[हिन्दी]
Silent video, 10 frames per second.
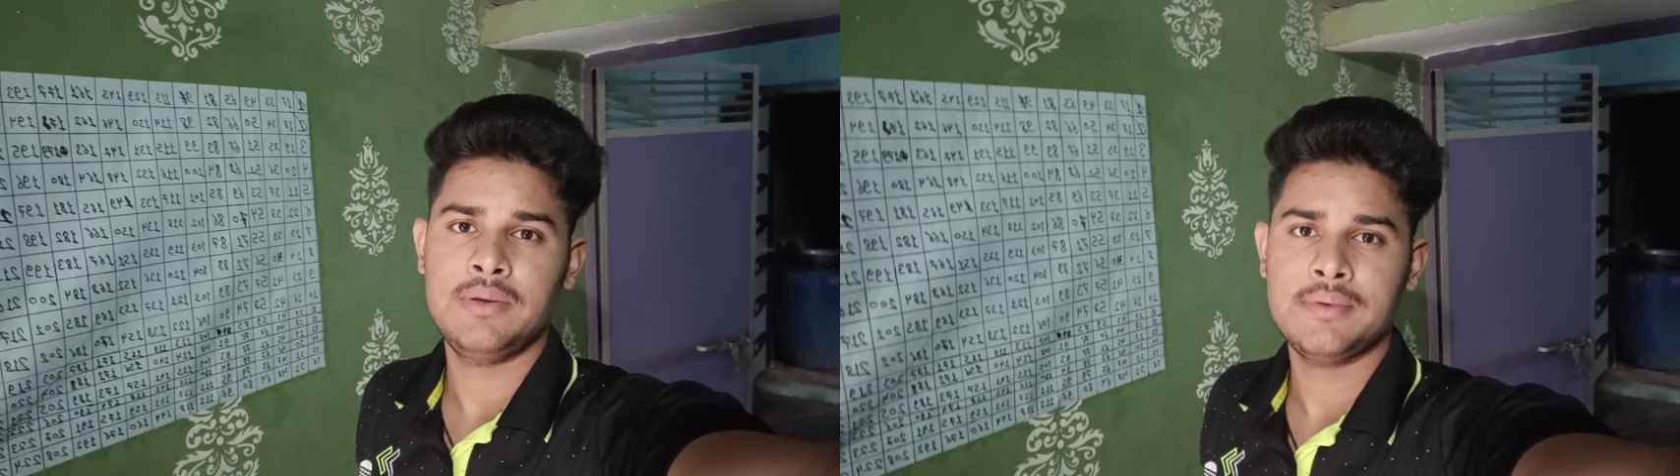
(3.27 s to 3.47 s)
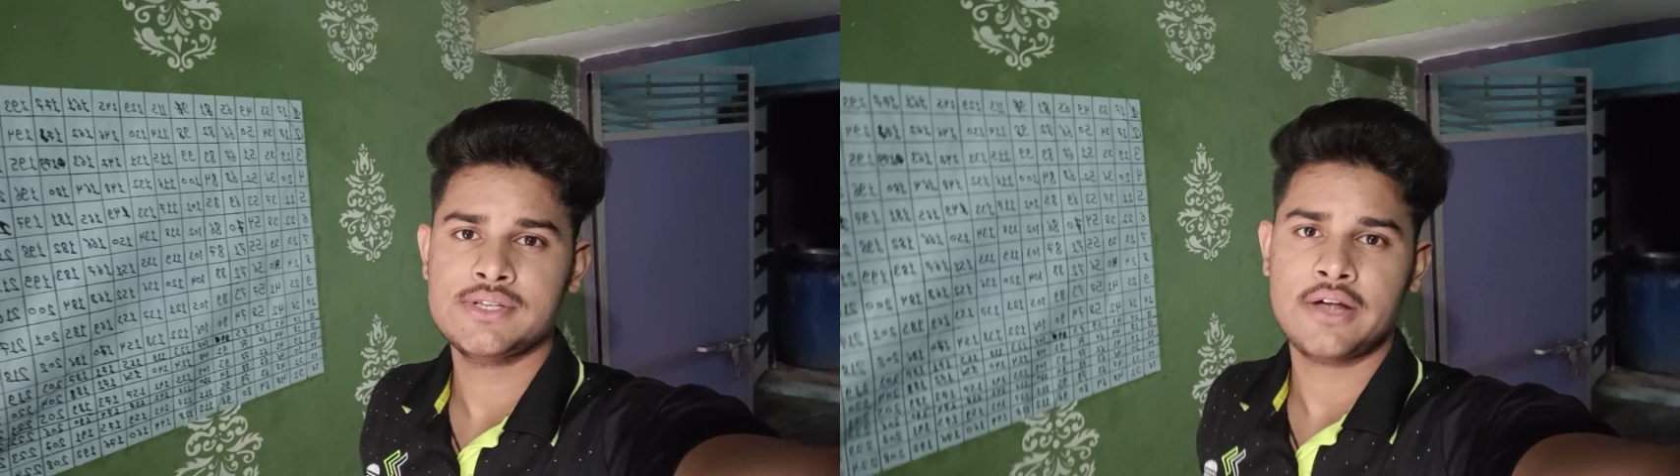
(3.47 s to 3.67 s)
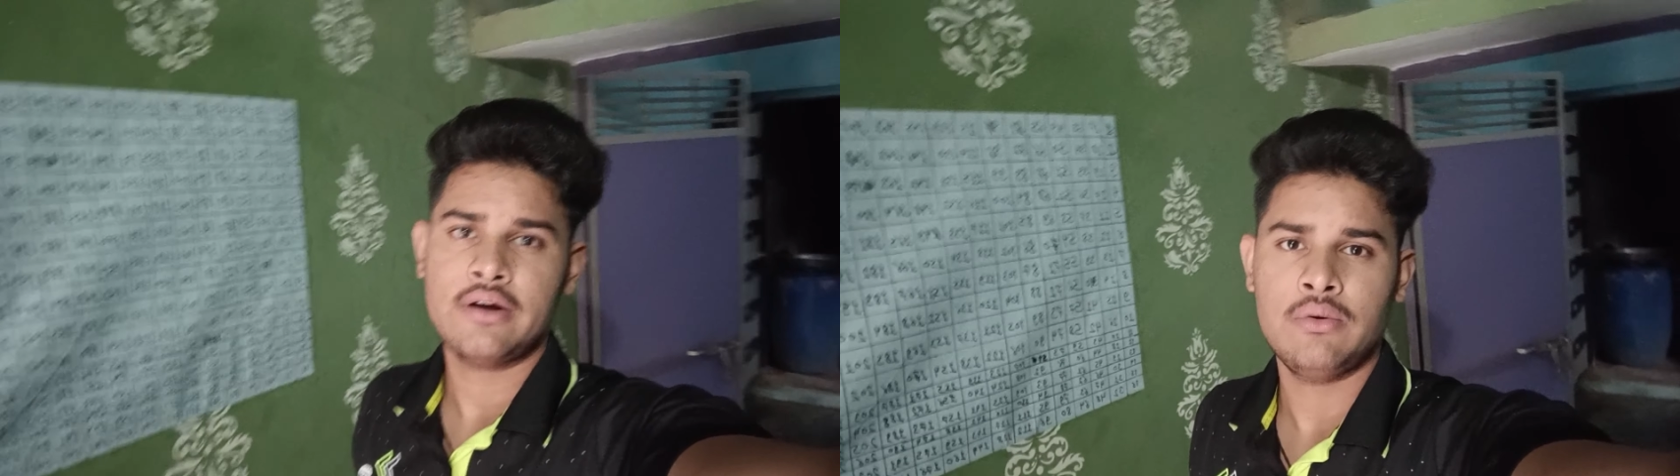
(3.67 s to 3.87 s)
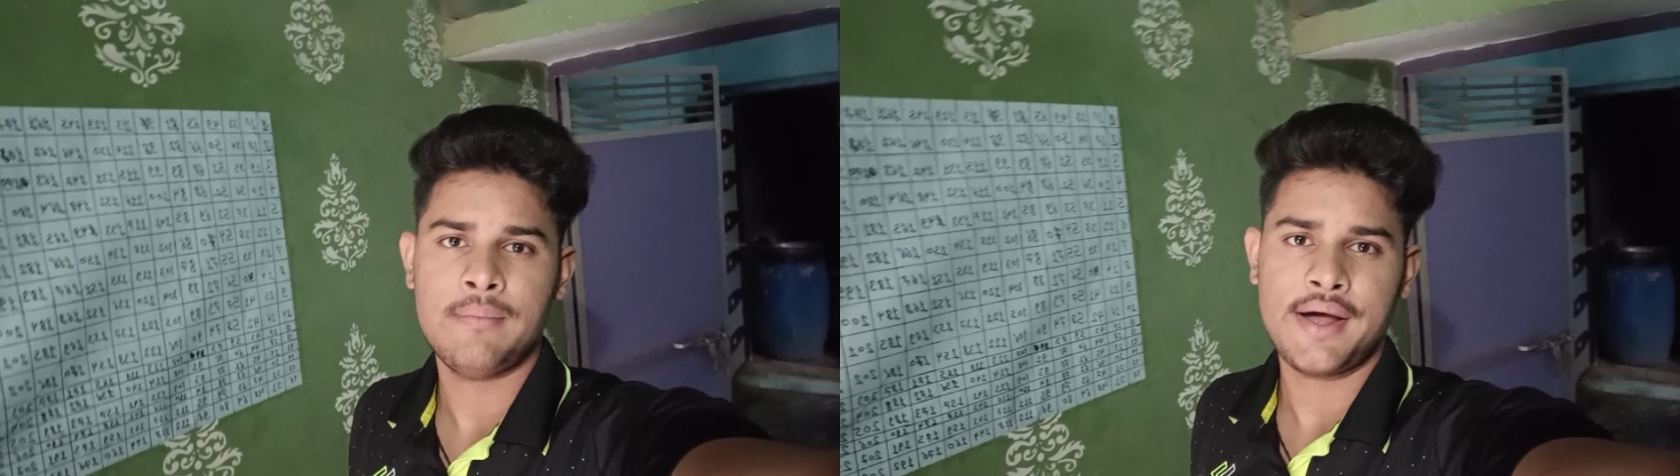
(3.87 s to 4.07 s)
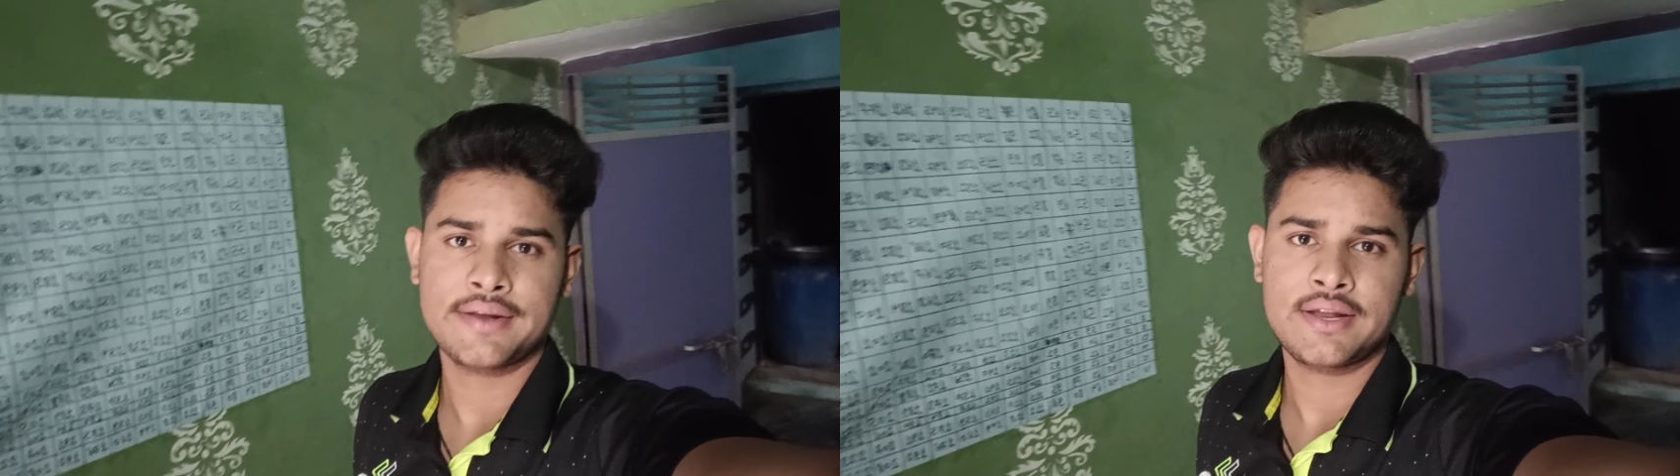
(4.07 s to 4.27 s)
अभी मैं जा
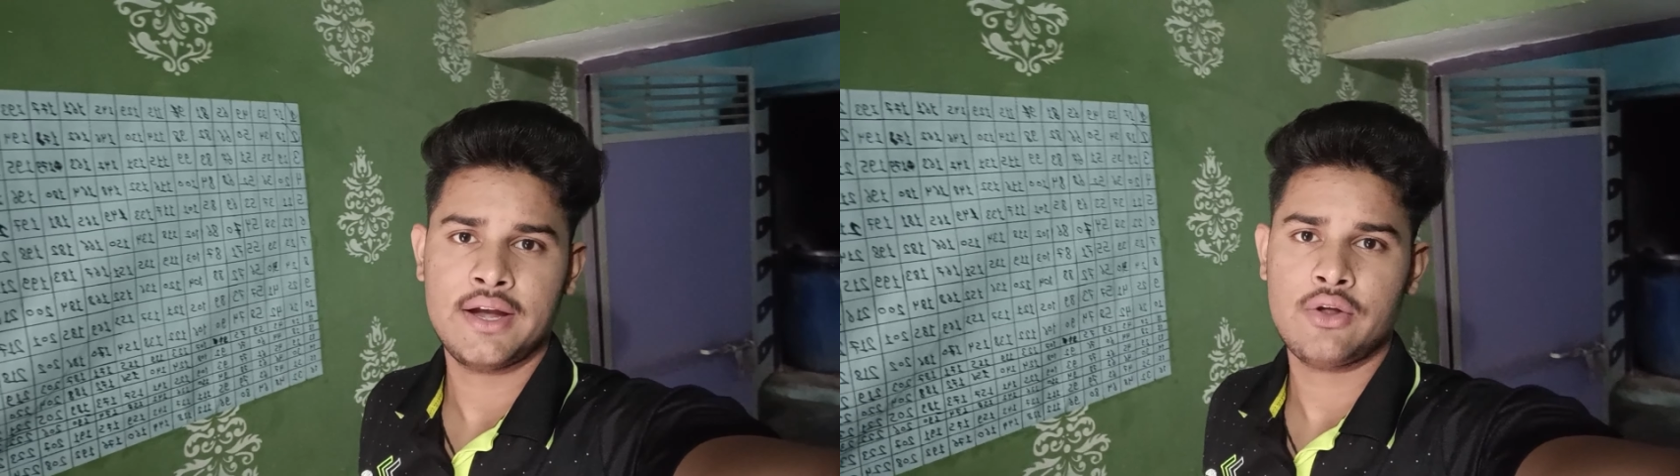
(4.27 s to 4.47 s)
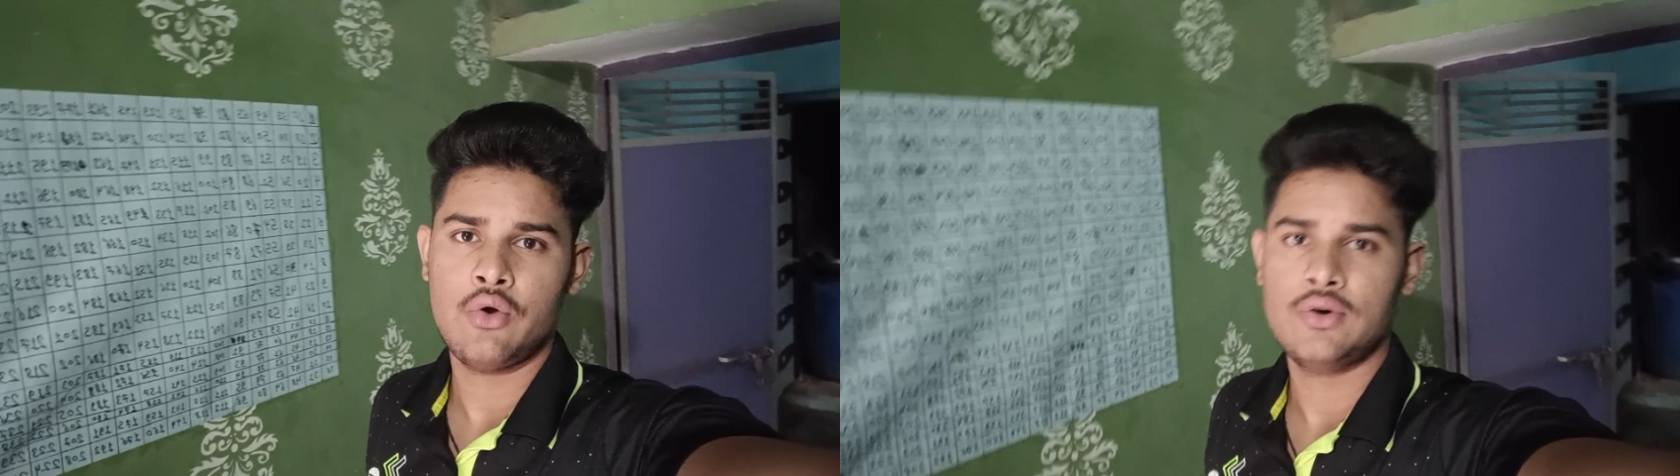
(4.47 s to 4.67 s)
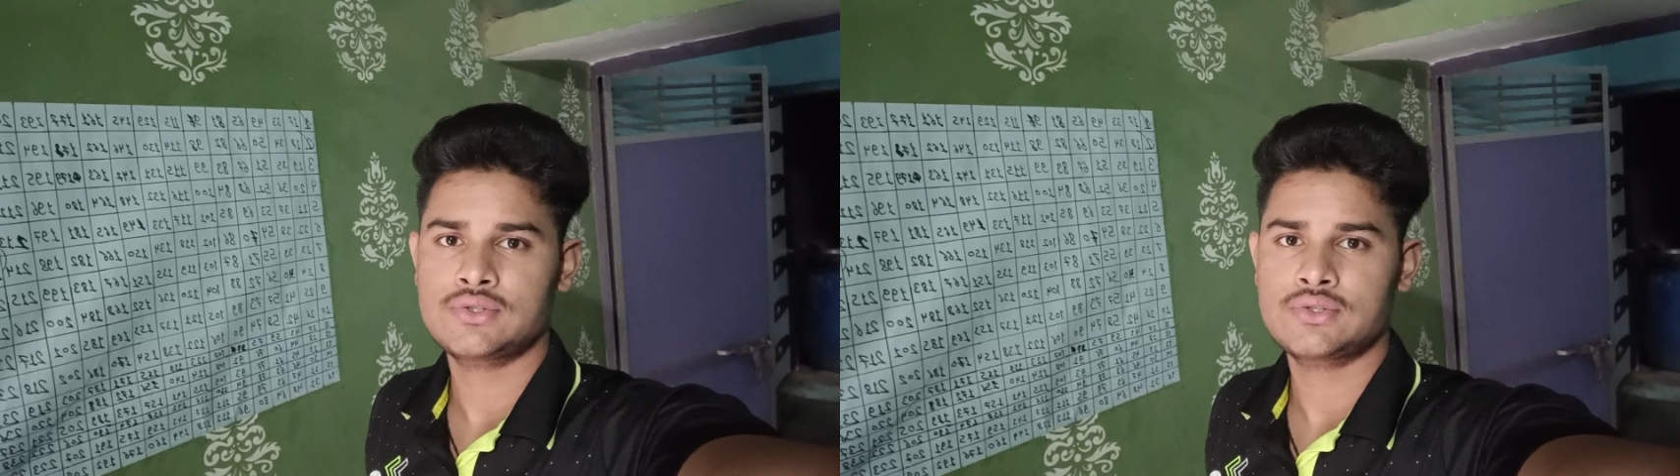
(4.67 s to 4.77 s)
रहा हूँ मार्केट